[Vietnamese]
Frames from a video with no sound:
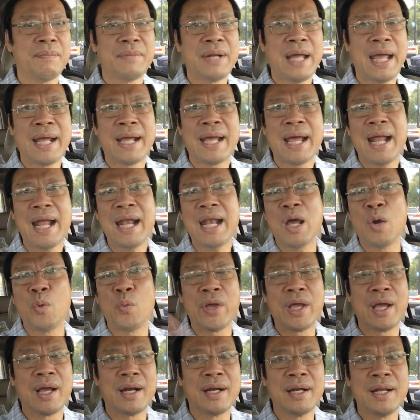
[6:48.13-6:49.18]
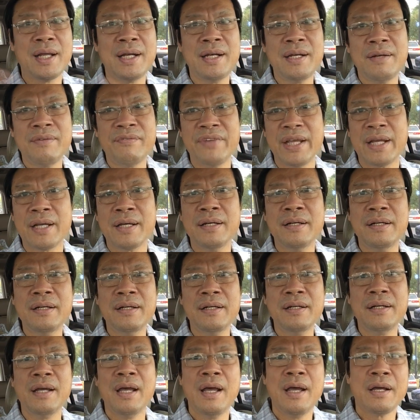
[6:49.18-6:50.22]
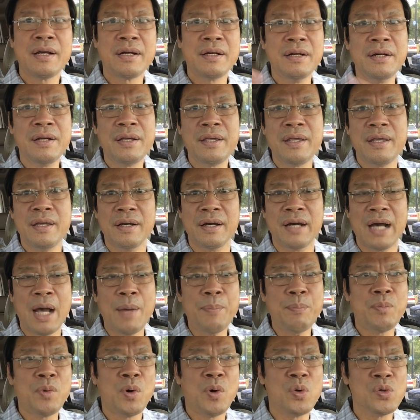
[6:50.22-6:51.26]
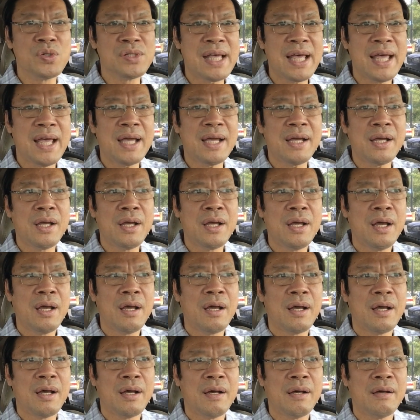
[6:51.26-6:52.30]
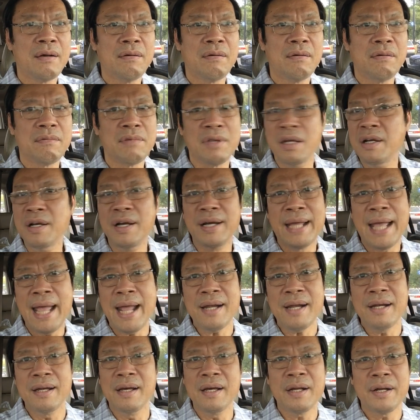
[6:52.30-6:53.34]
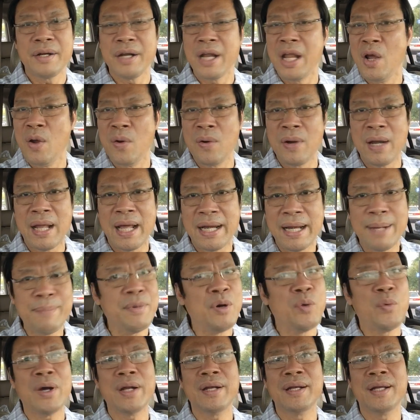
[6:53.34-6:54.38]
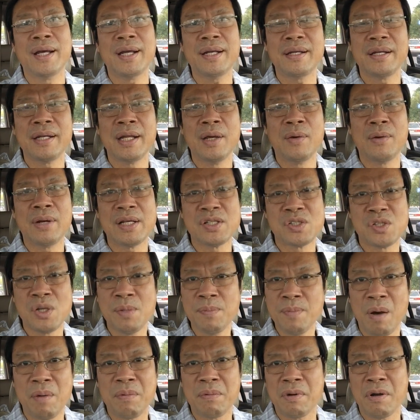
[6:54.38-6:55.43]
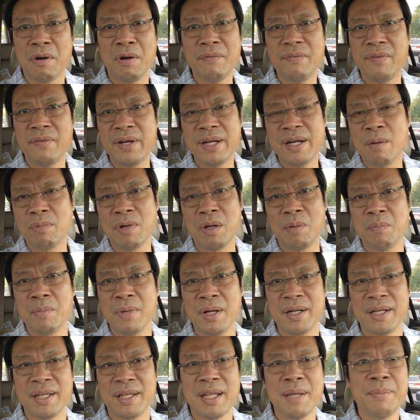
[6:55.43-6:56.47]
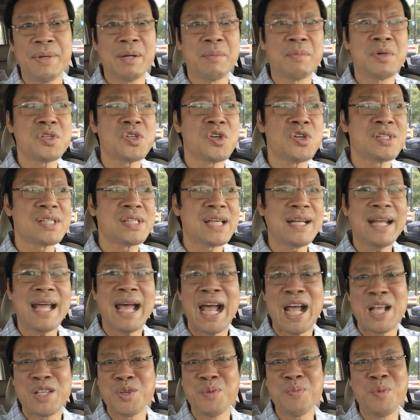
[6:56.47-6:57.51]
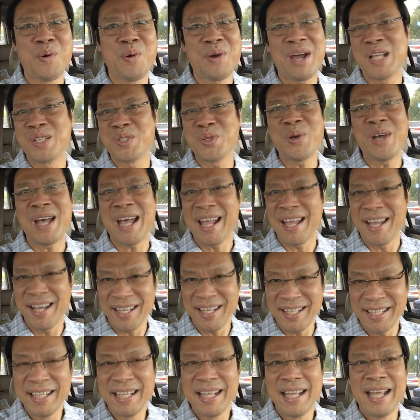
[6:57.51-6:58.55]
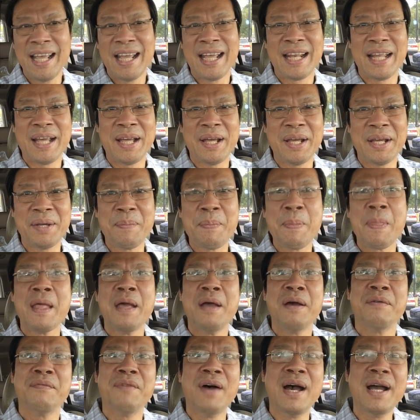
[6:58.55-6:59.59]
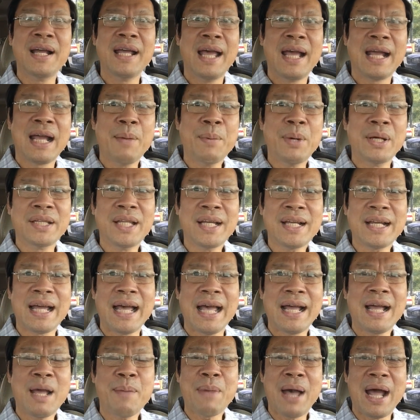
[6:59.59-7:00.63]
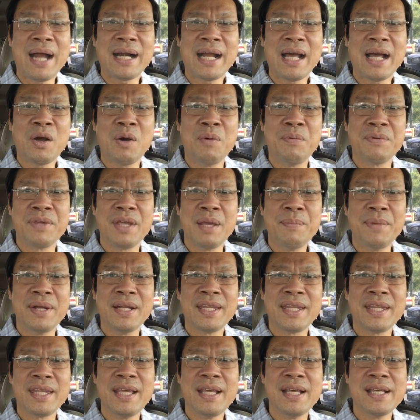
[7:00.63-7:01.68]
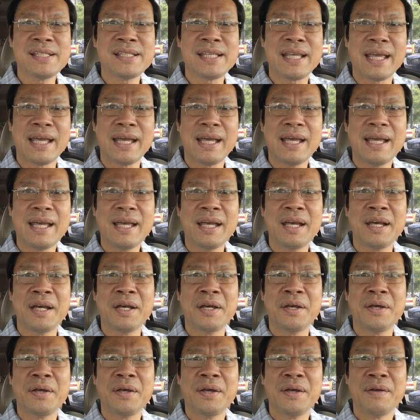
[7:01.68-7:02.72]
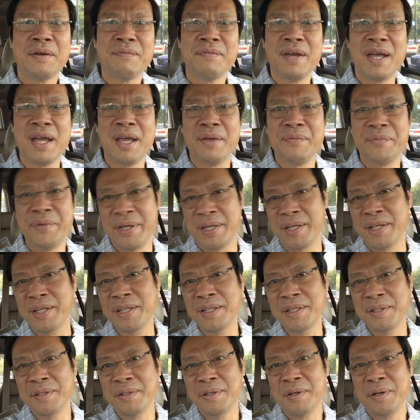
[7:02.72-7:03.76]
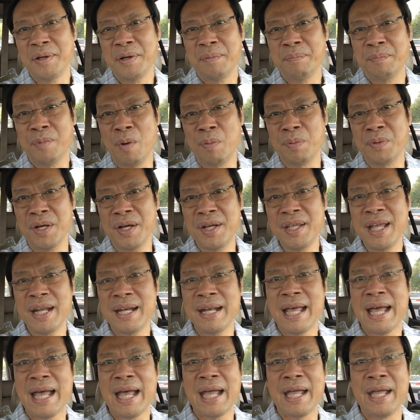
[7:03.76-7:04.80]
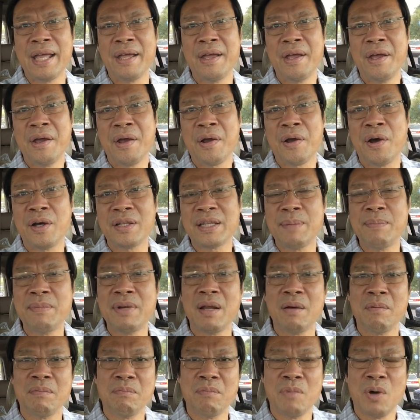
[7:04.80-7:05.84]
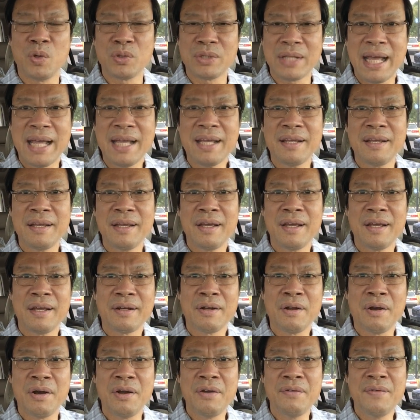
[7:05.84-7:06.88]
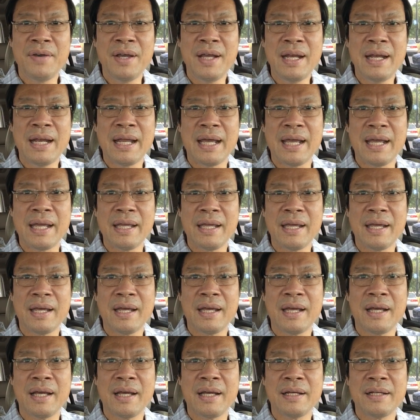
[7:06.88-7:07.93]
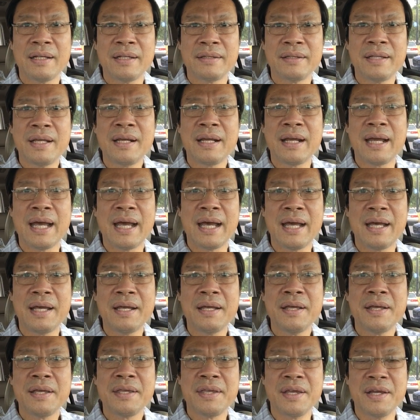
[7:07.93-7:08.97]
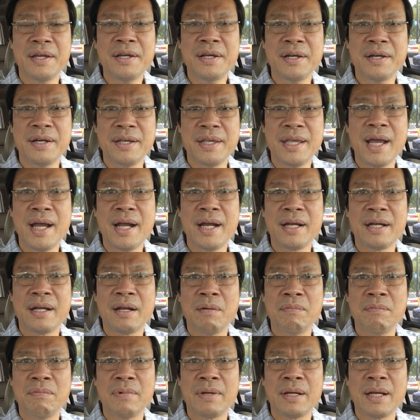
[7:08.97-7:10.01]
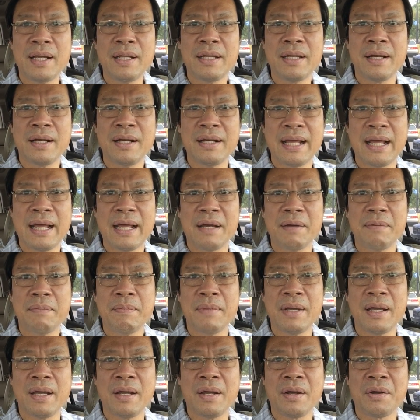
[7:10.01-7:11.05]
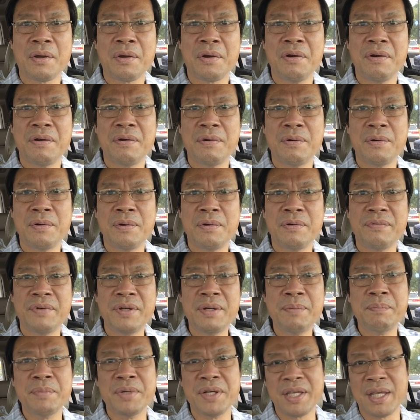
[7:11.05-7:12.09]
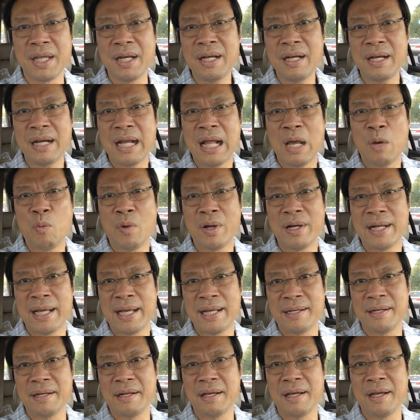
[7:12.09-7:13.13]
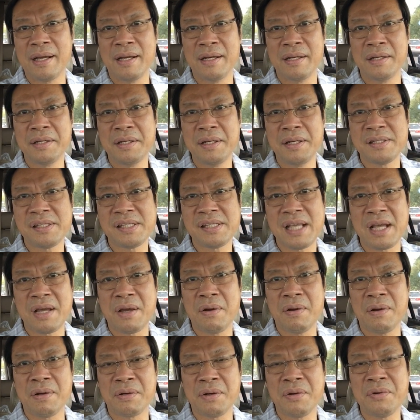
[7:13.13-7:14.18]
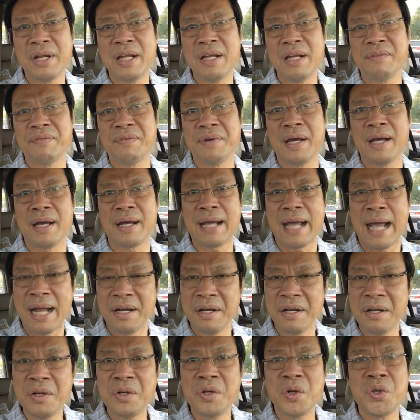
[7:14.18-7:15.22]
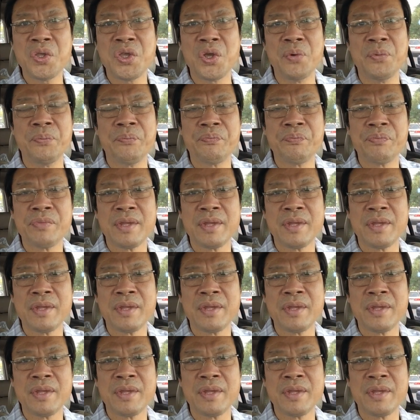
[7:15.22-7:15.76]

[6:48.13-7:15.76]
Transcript: đại khái là quyền linh việt hương cương dừa apple sang Uh, những người khác nữa đều là number one hết đều là số 1 đối với trong lòng mình chứ mình không có so sánh ai số 1 ai số 2 hết à, vâng cảm ơn tất cả bạn đã cùng với mình chia sẻ à, về Việt Hương một nữ danh hài có tấm lòng Bồ Tát đối với lại à, tất cả những người dân trong cái thời nạn mà Covid-19 đang hoành hành ở Sài Gòn nói riêng và cả nước nói chung.